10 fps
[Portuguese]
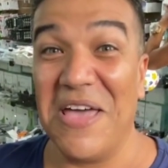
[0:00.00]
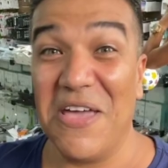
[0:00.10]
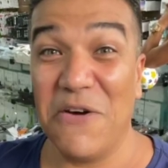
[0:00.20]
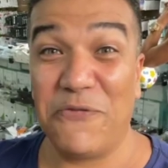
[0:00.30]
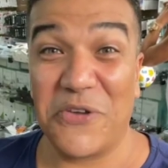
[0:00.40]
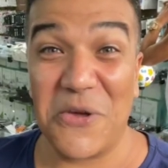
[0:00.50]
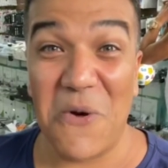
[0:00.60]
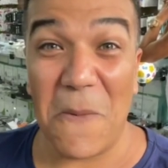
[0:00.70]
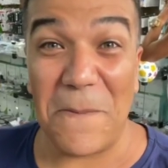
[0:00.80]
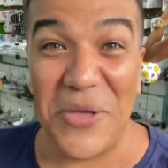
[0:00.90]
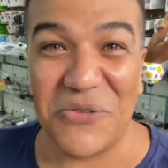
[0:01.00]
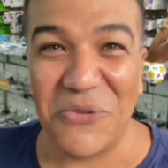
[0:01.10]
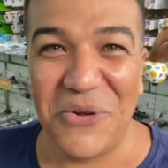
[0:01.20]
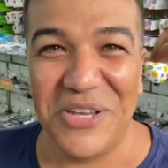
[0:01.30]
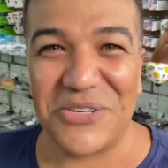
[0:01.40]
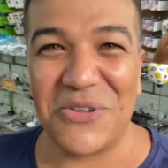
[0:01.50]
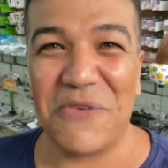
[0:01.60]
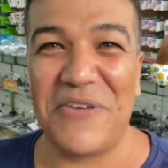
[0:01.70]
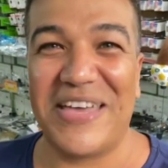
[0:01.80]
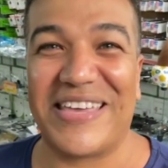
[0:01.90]
Eu fico igual pinto no lixo quando eu
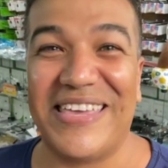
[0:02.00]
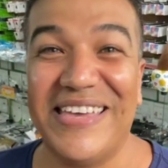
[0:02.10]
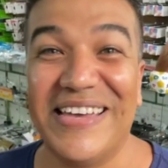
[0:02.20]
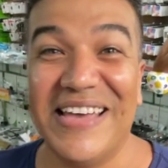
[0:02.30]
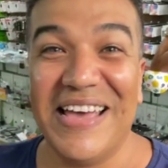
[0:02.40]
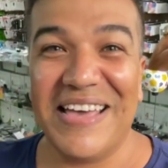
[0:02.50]
venho aqui.